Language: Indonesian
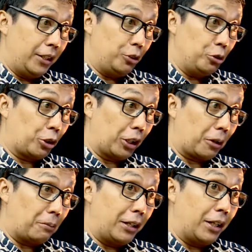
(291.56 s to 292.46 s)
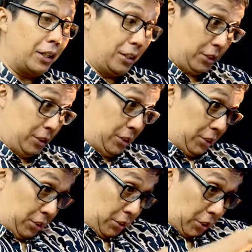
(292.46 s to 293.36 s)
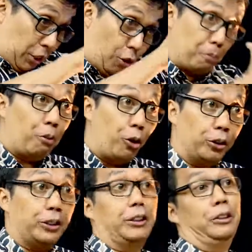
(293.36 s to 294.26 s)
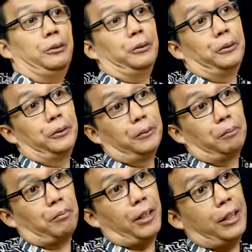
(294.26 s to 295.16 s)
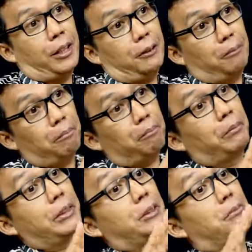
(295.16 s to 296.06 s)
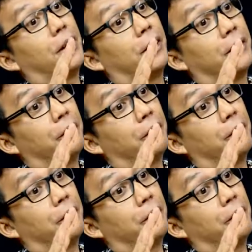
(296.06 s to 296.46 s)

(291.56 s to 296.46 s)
ditujukan kepada kelompok tertentu, mana pencemaran